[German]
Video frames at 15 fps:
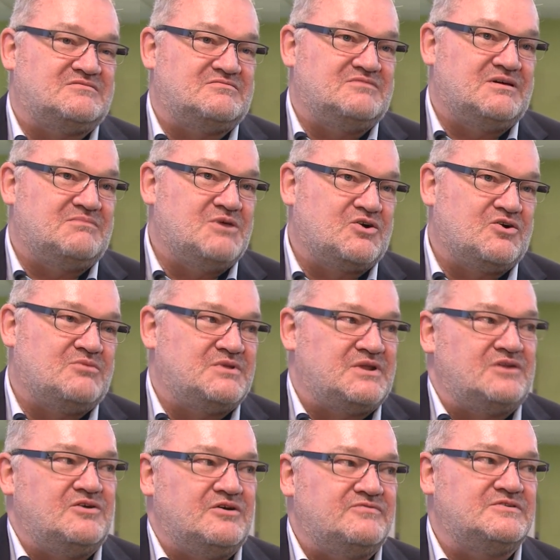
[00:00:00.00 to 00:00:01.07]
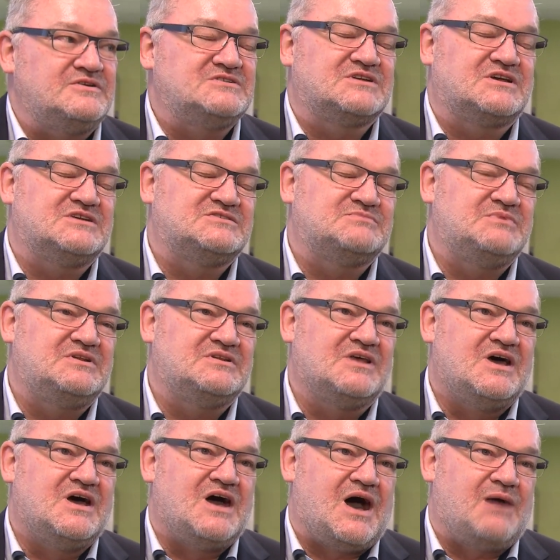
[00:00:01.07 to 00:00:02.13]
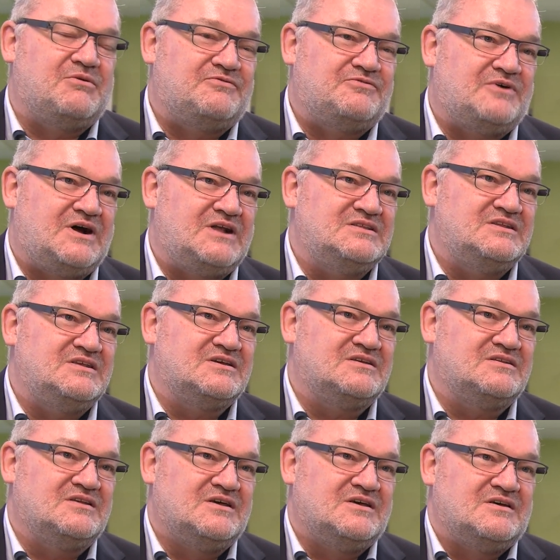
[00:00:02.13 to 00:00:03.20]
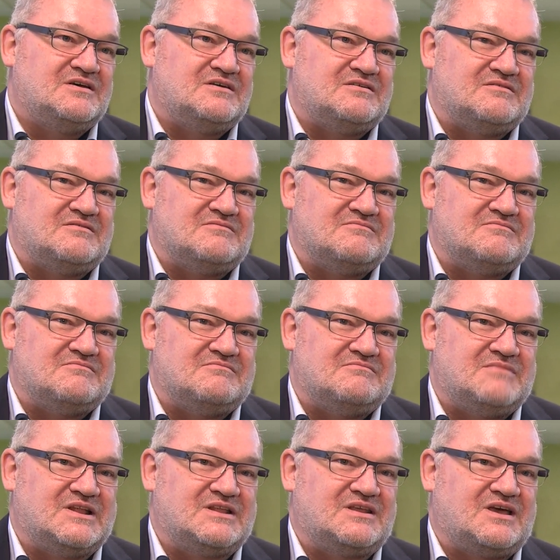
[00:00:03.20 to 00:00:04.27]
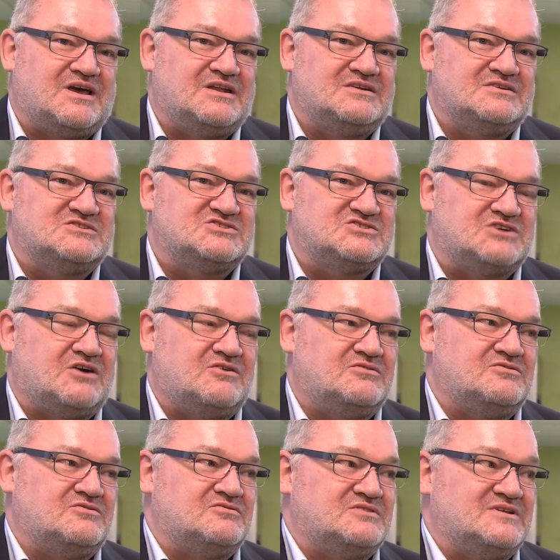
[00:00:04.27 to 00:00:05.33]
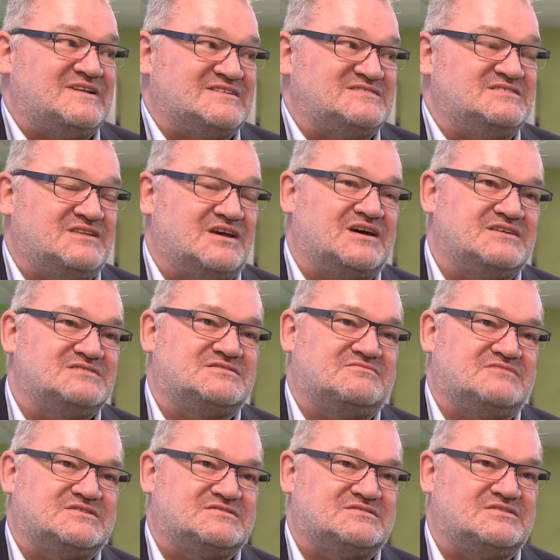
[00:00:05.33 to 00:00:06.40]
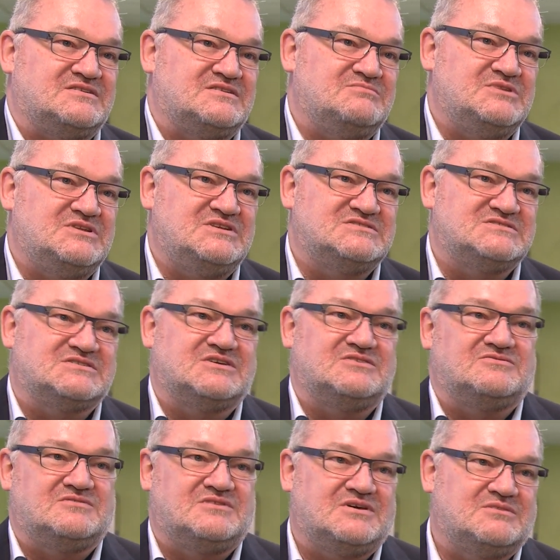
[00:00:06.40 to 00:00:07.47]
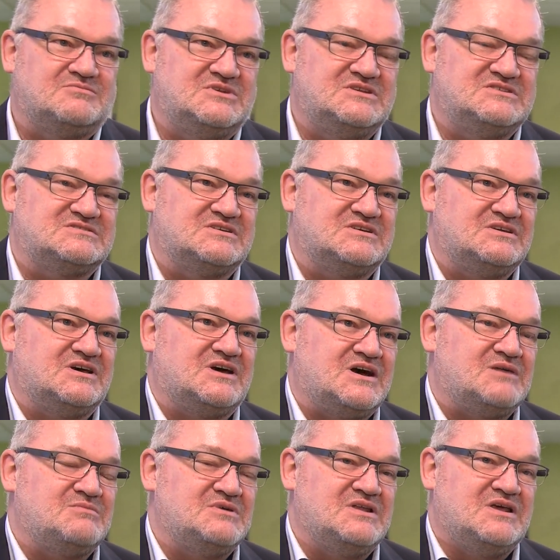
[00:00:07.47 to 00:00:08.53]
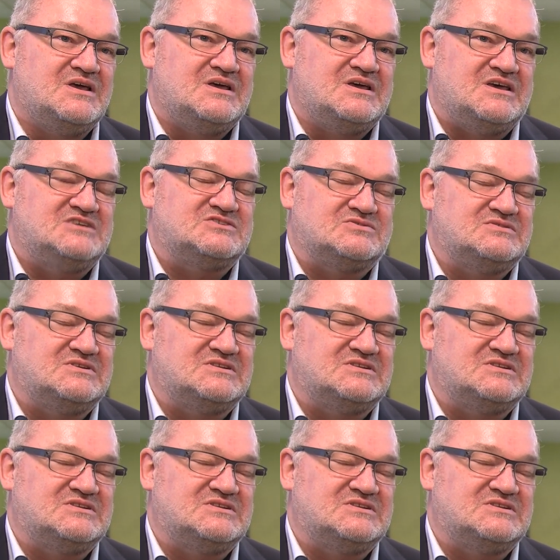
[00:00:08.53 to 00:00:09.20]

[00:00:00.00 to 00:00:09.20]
Wir bekommen ein Öffentlichkeitsbild, aber vor allen Dingen, man kann schauen oder das Interesse, was die Ministerin und der Herr Minister hier haben, ist schon